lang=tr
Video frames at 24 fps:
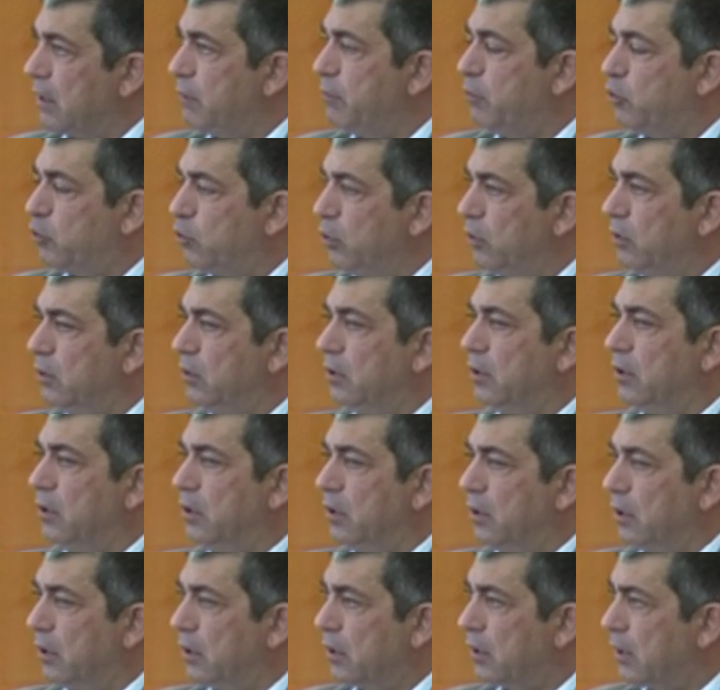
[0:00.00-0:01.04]
e, bütün
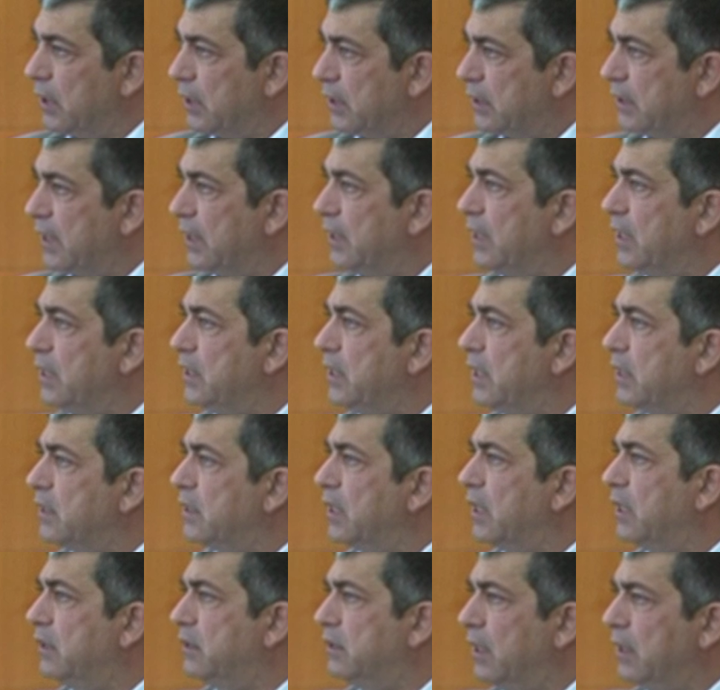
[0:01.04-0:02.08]
e, kriterleri
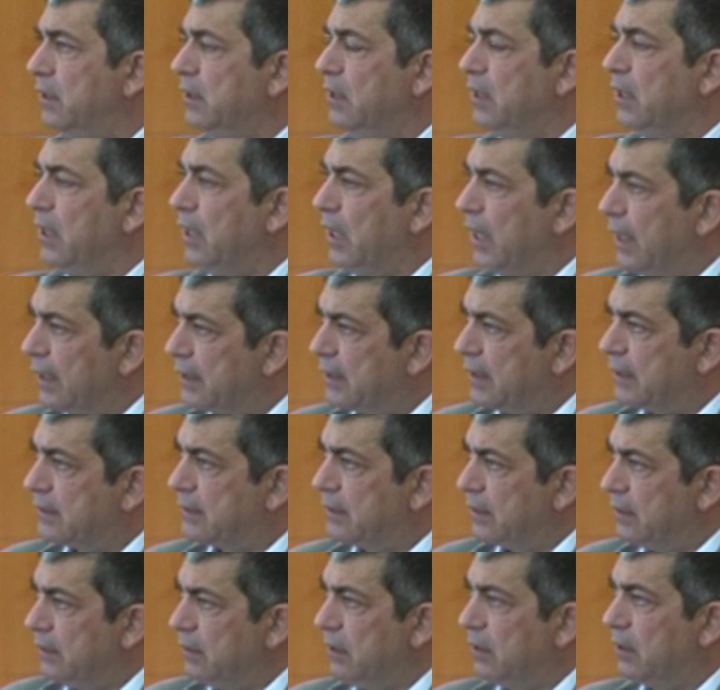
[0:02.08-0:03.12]
yerine getiren
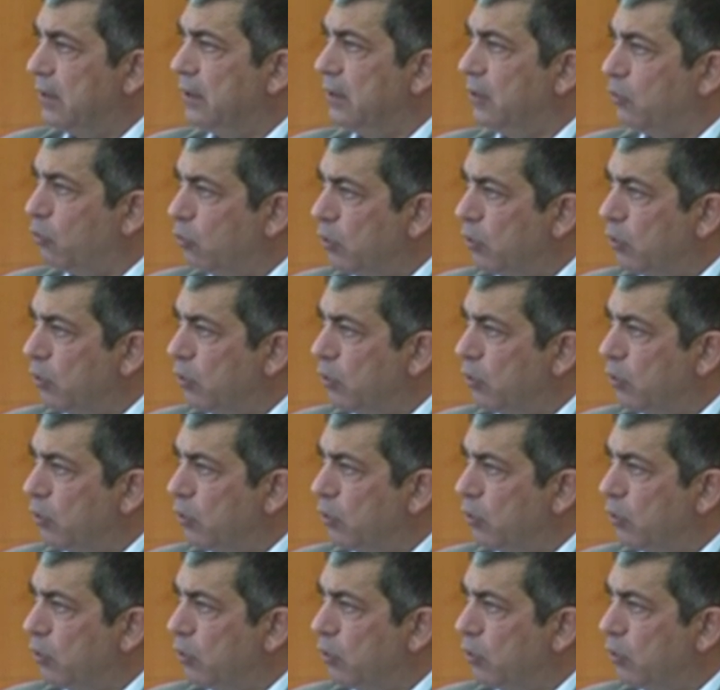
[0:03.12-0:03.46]
herkesin e,